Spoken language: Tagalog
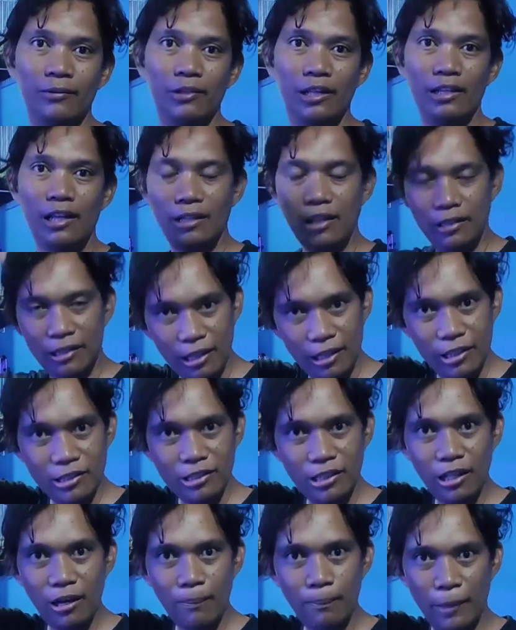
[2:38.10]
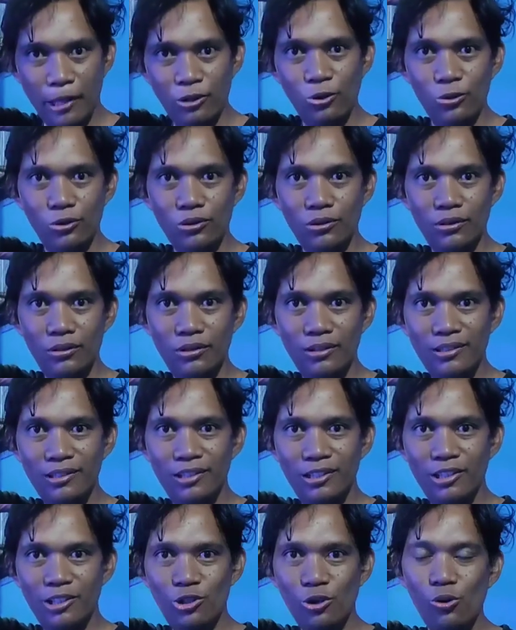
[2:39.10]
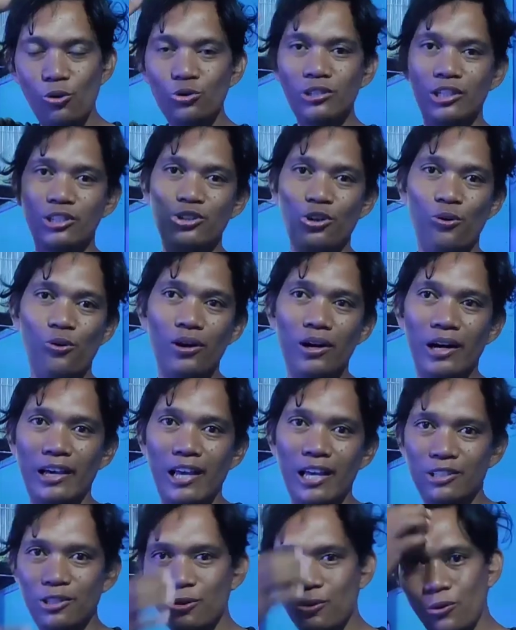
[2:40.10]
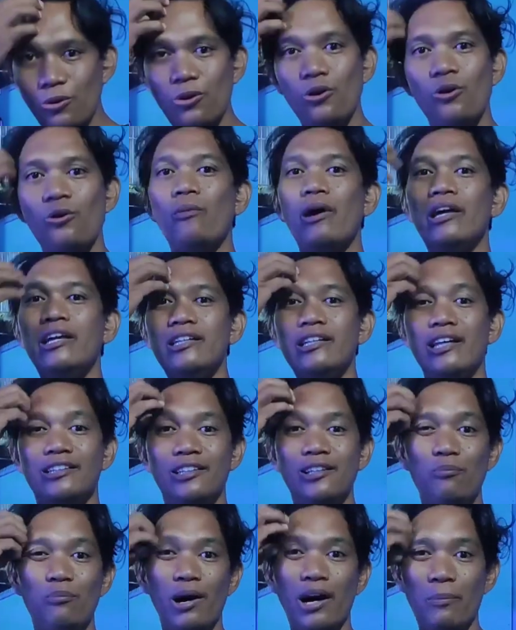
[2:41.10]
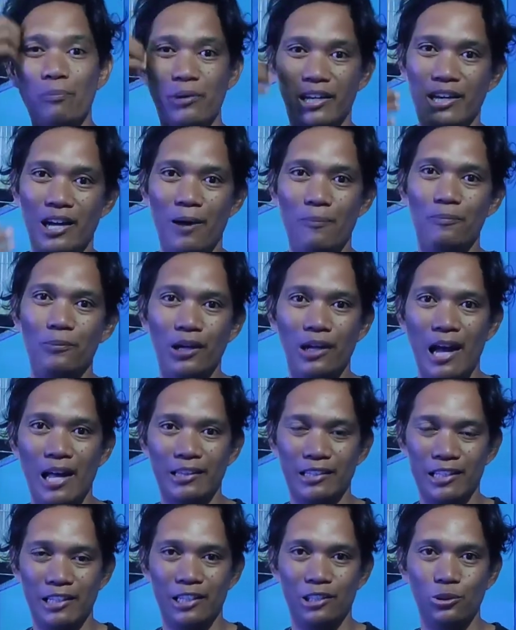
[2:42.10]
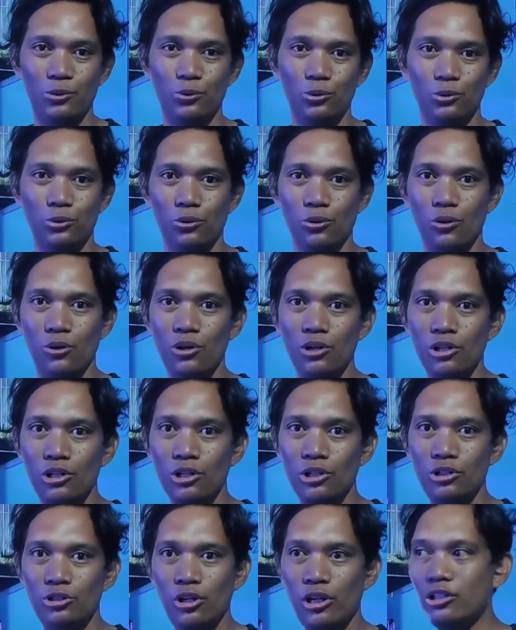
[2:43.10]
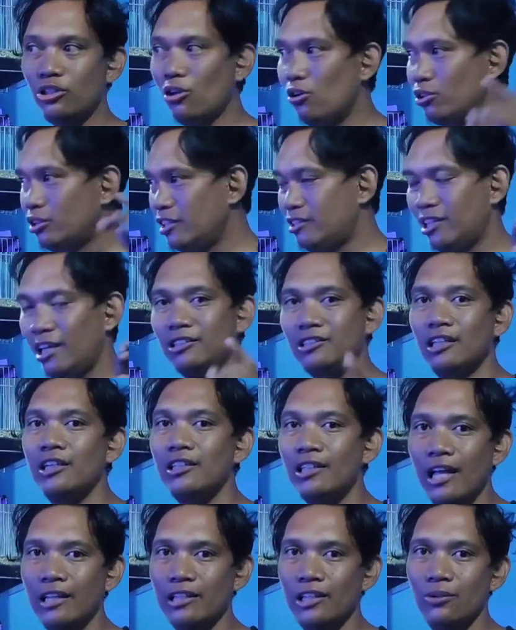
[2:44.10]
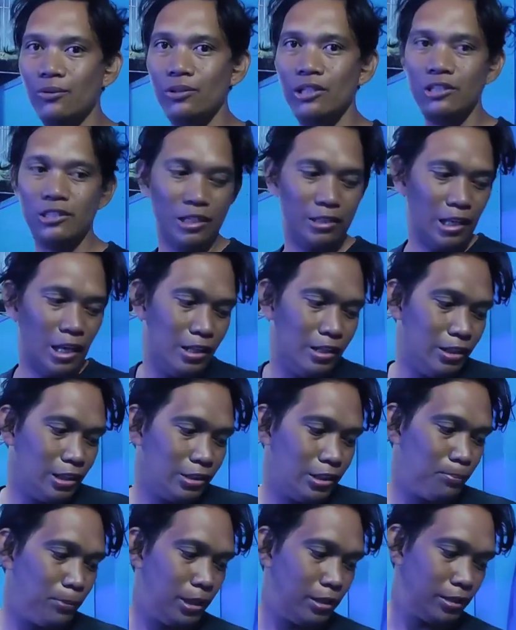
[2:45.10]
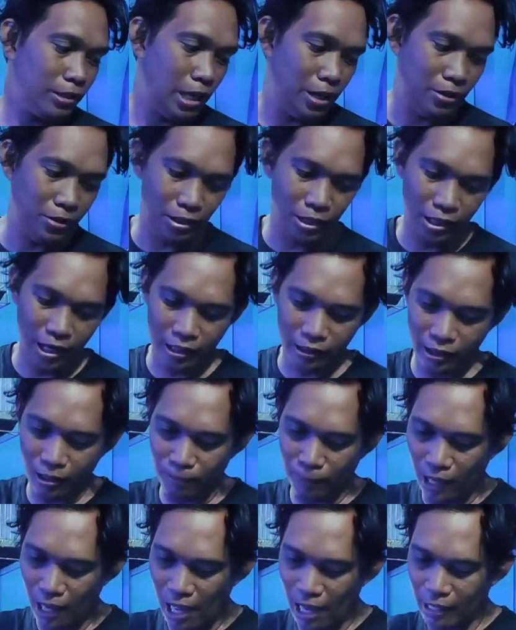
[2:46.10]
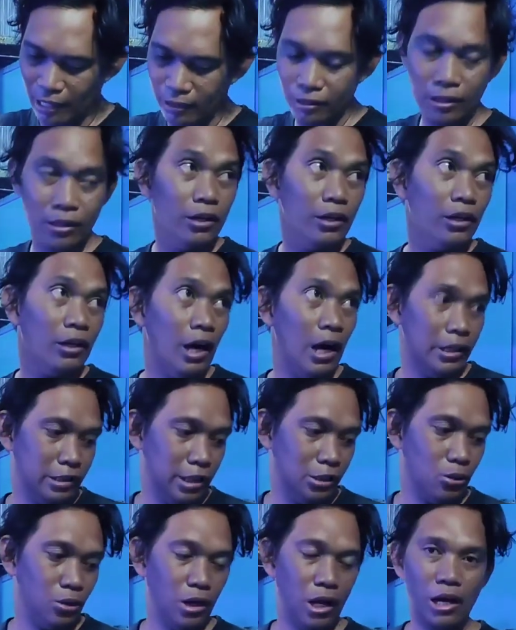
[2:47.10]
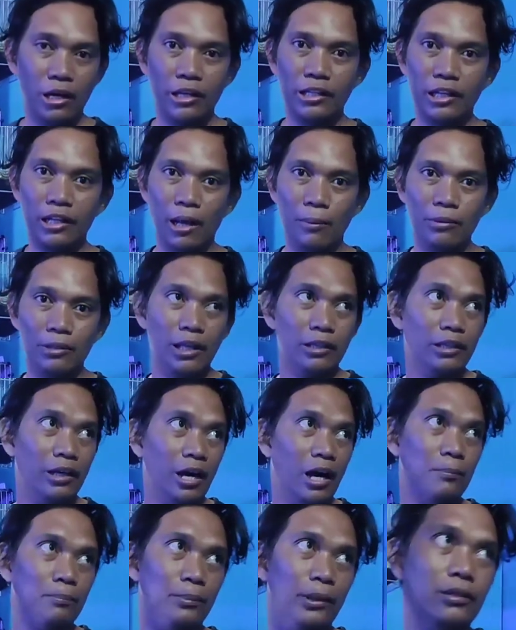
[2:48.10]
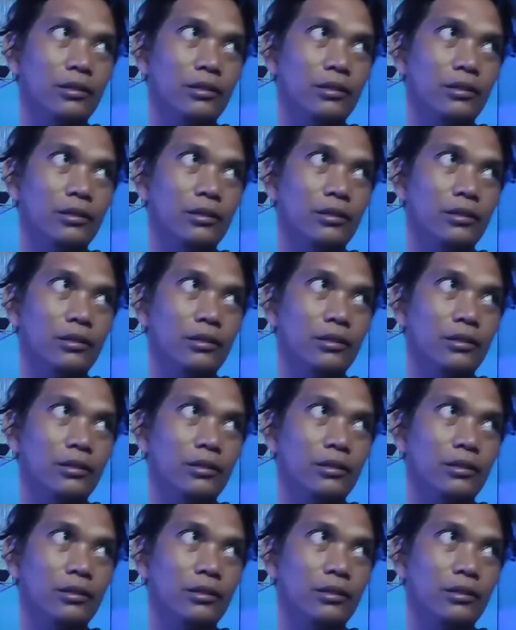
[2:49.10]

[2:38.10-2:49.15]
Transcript: Nananatili silang panot. So kung sa joke, kaya siguro mahina silang makapick up ng ating itinuturo. So ito, testing natin uli siya dahil nagtipla na tayo ng ating pakain. At ito nga ang ginagamit nating hand